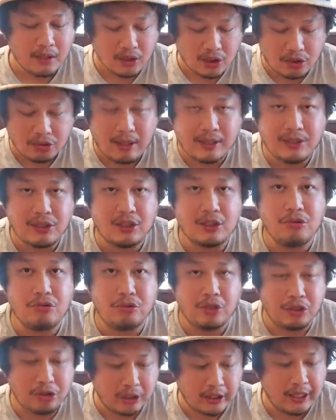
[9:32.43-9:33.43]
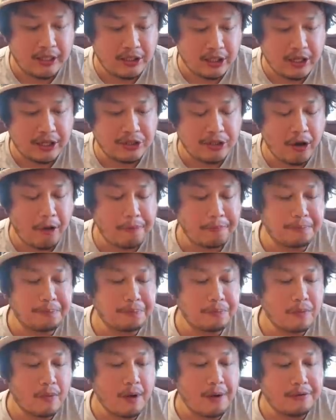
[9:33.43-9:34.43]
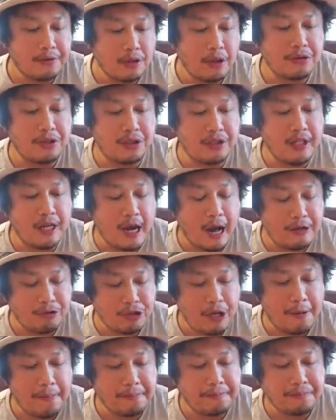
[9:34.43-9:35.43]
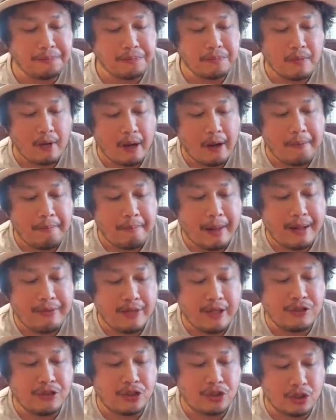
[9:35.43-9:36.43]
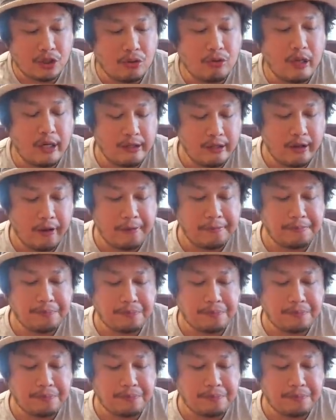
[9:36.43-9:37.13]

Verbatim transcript: 喜欢吃鱼的就可以接受，肉质也还算蛮嫩湿润的。